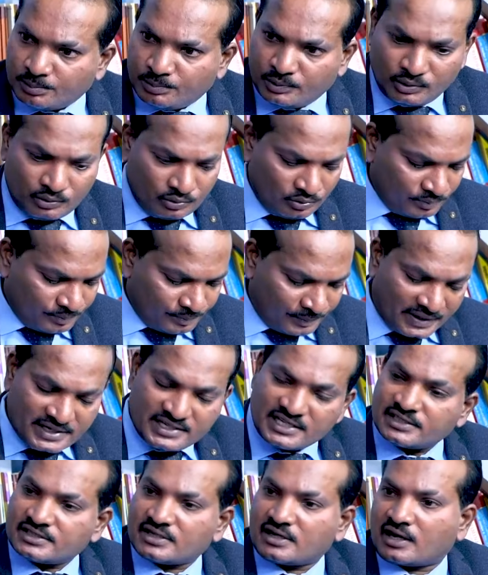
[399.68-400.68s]
డబ్బులు
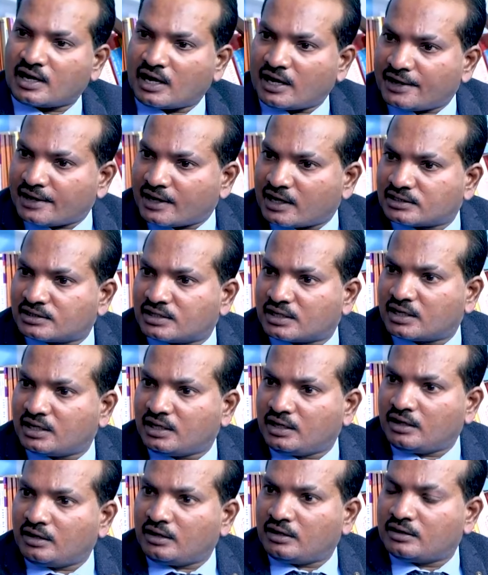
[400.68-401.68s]
పనిచేసిన
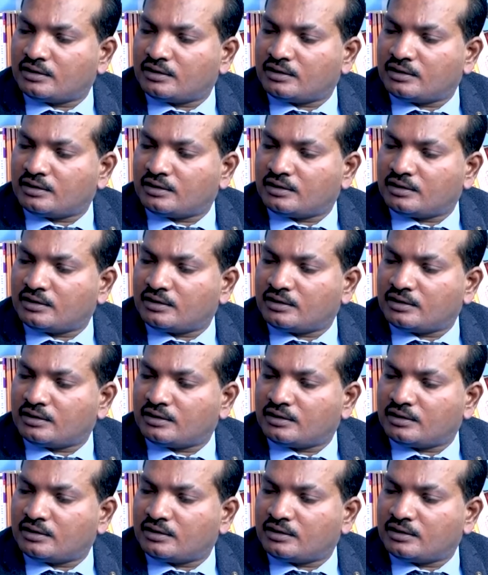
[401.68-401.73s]
కార్యకర్తకి